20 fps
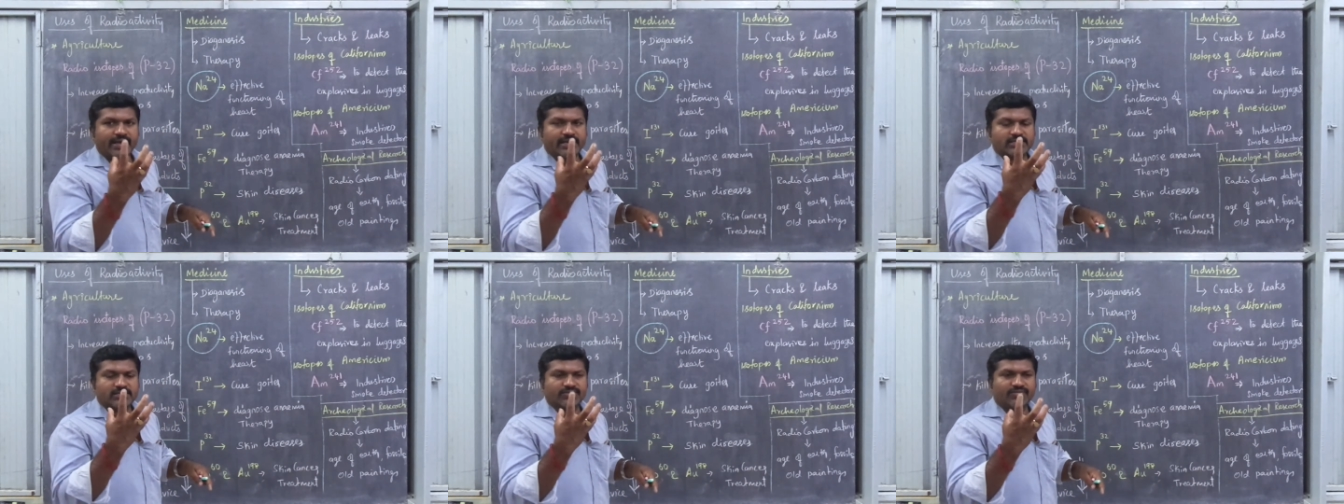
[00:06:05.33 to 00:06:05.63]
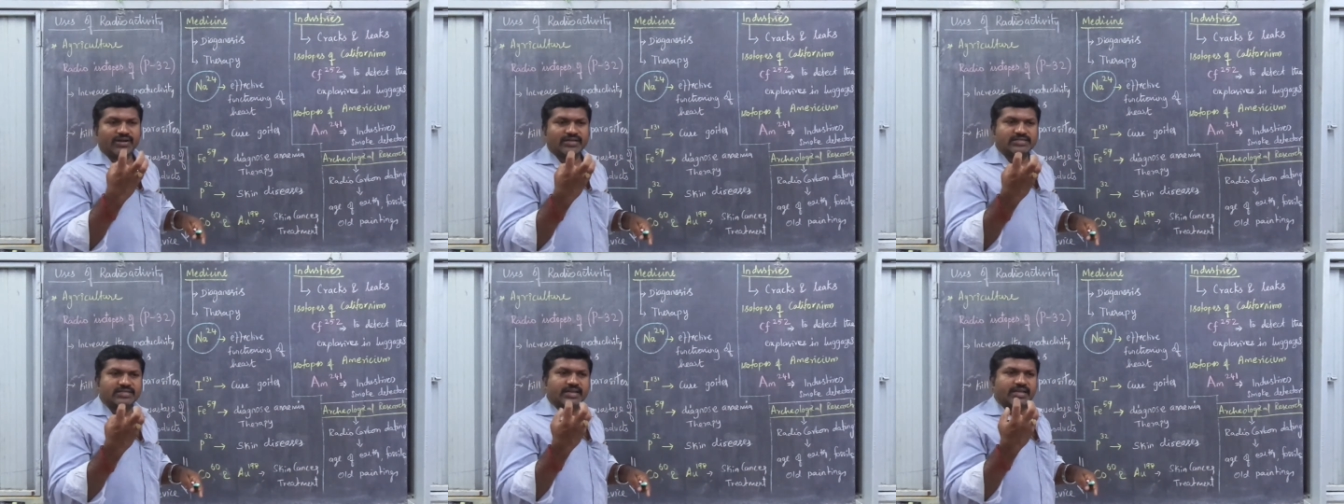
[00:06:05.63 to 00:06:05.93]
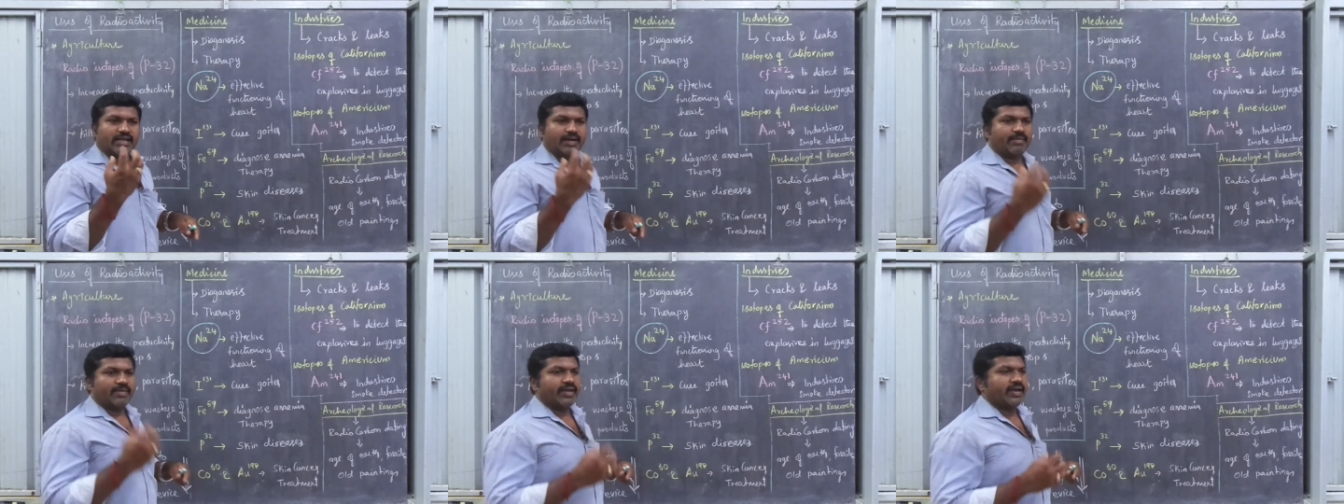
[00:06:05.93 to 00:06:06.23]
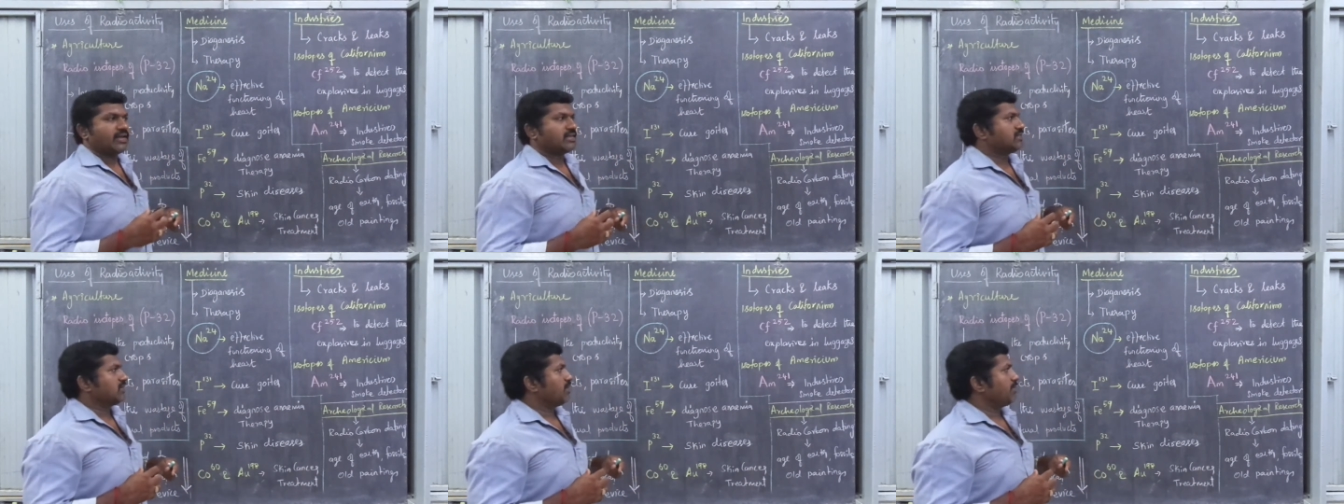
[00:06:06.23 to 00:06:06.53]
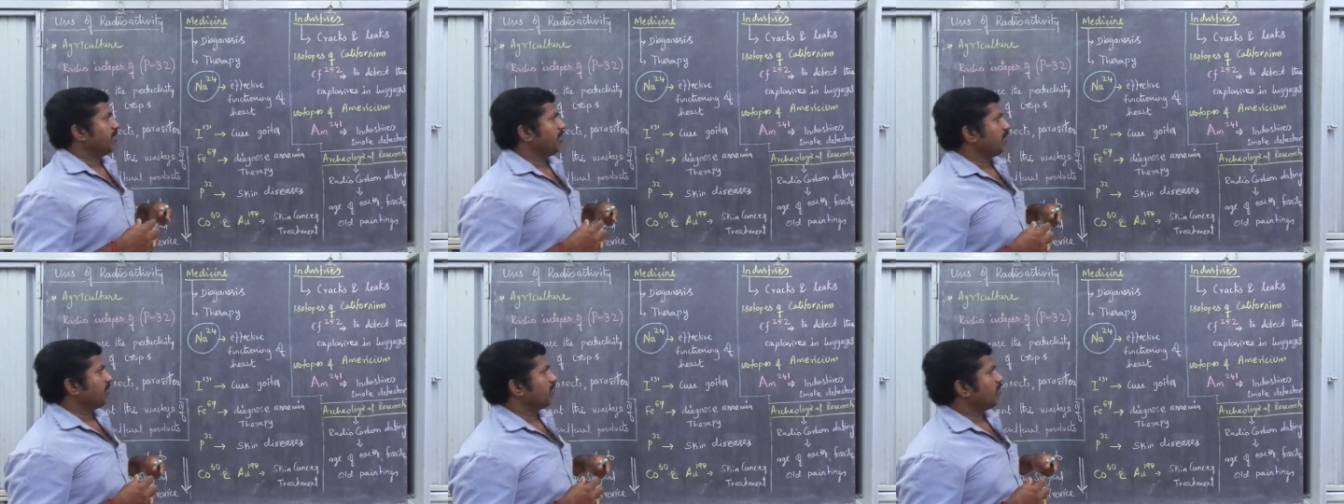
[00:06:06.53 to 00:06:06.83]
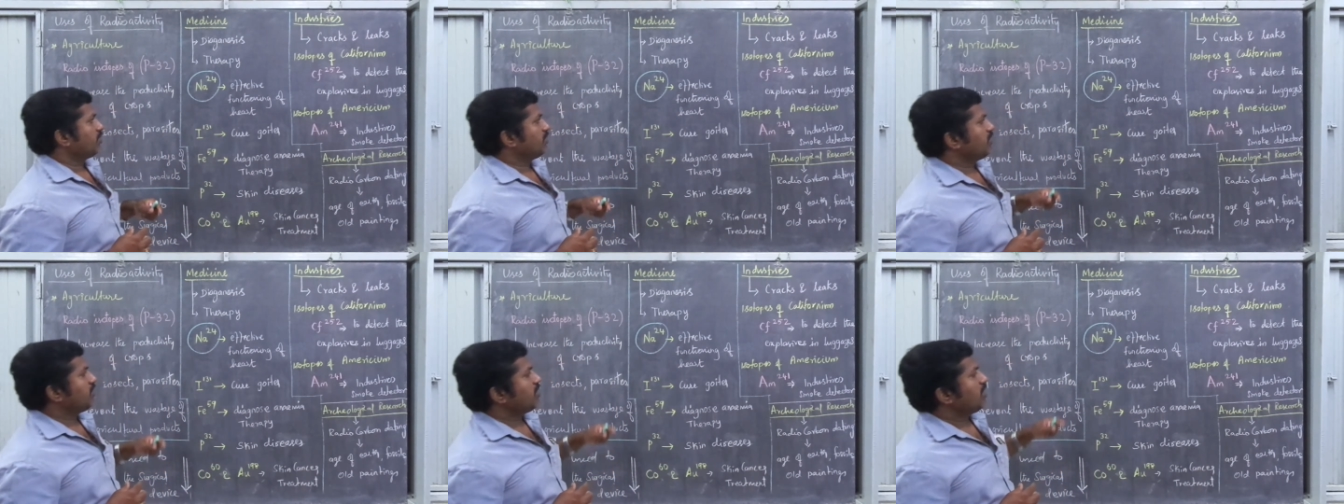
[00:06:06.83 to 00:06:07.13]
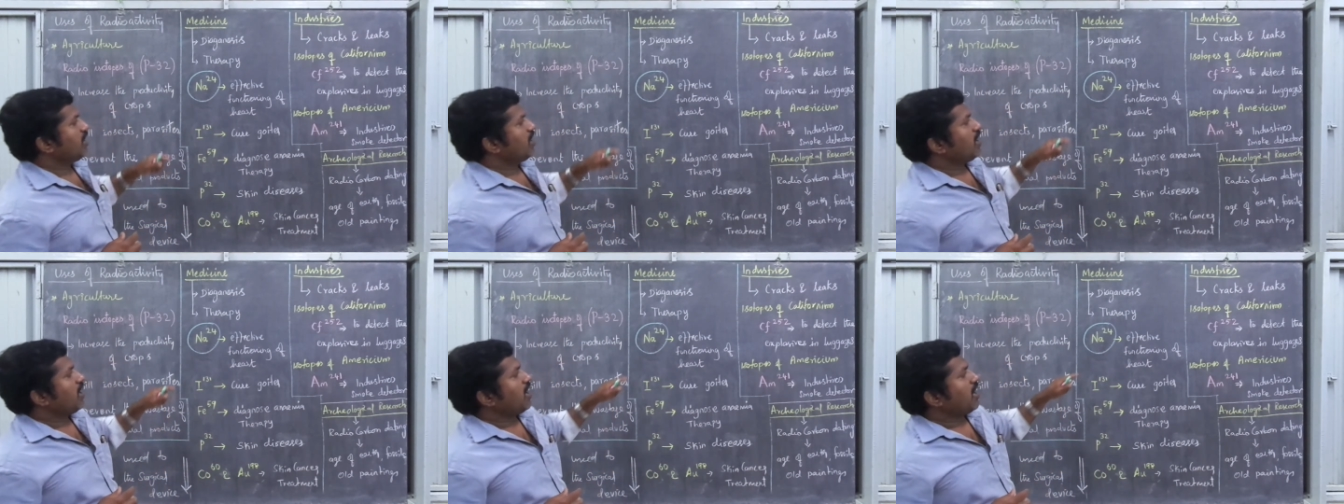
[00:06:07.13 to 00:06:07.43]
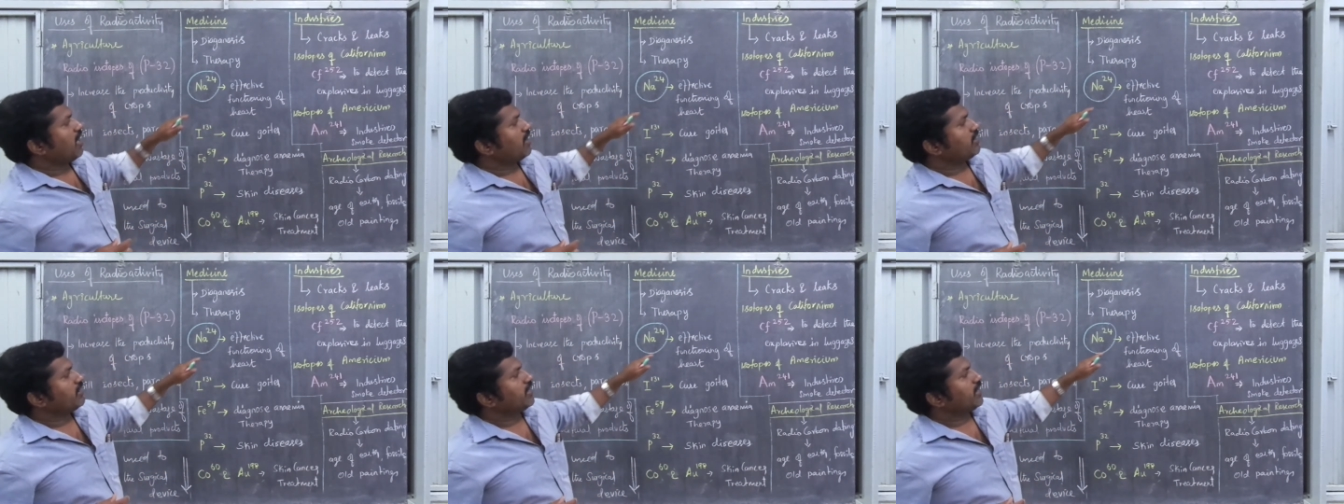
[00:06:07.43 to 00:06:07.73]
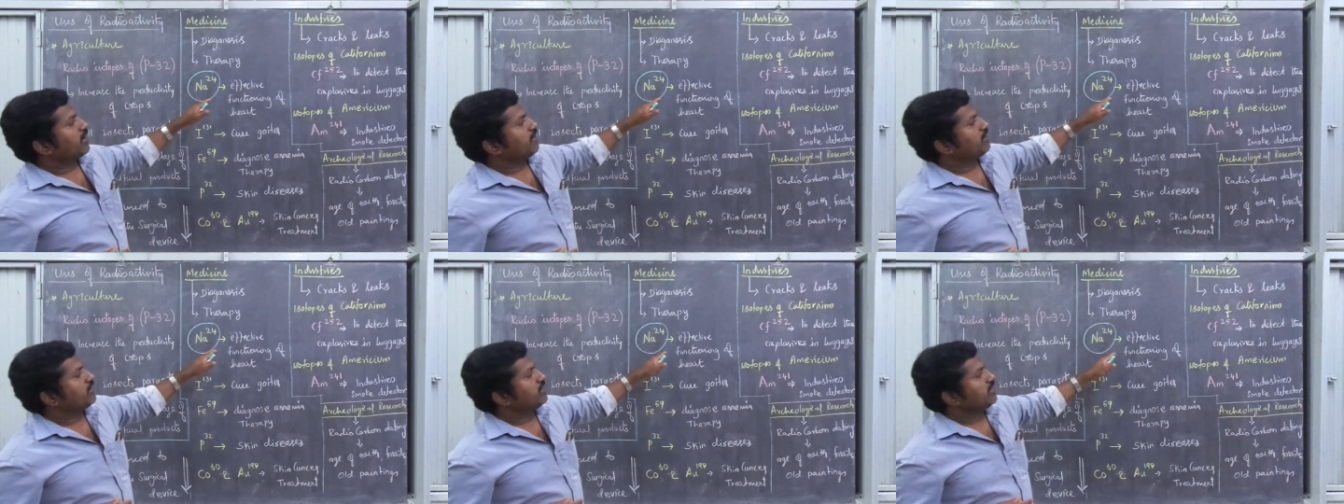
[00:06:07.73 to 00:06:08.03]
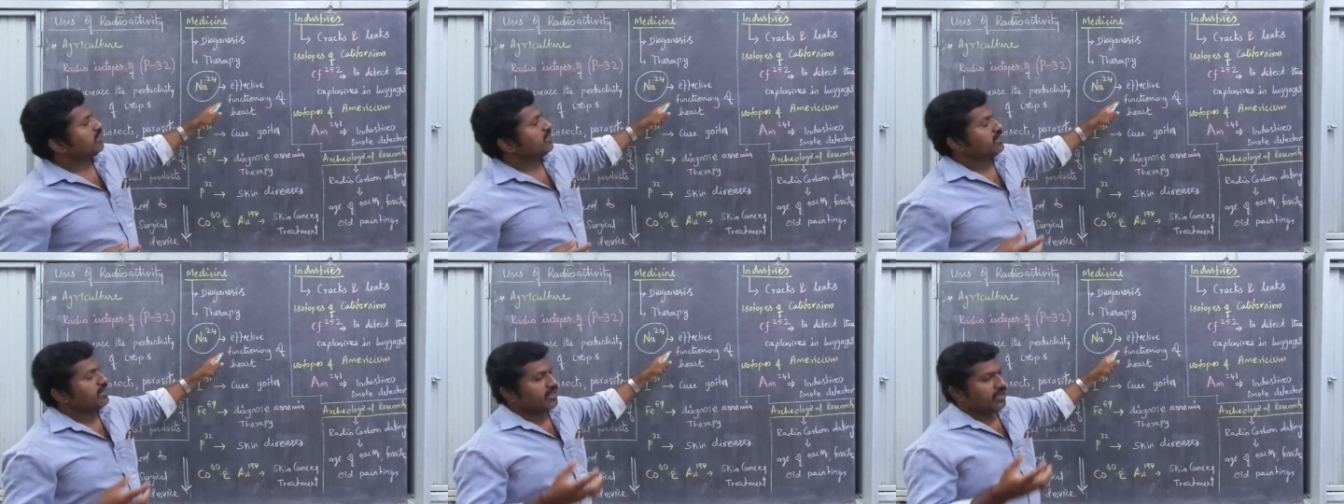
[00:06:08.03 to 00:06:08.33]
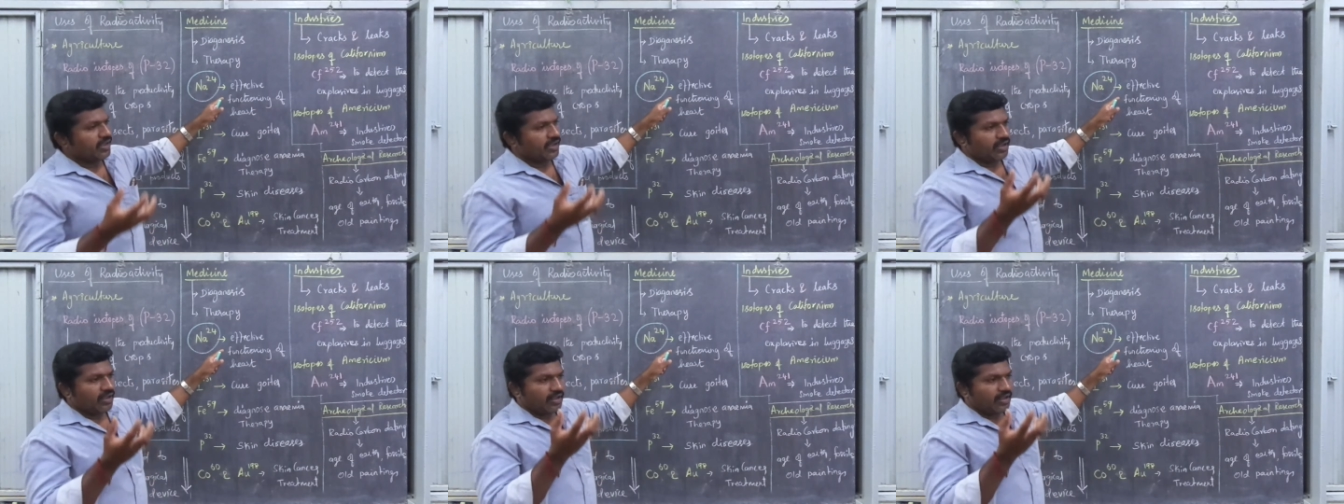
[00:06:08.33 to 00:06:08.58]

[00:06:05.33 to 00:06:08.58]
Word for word: கம்மியாயிருச்சு ஃபங்க்ஷனிங் கம்மியாயிருச்சு அப்படிங்கும்போது அது ஏன் வந்து